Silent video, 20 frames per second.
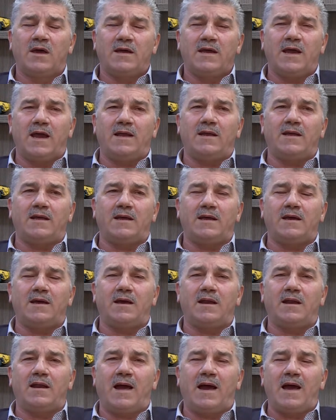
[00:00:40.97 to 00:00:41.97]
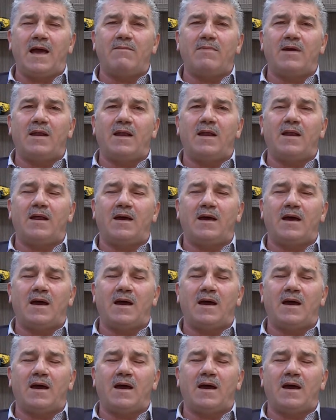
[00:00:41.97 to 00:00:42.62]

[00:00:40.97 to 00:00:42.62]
يعني العامل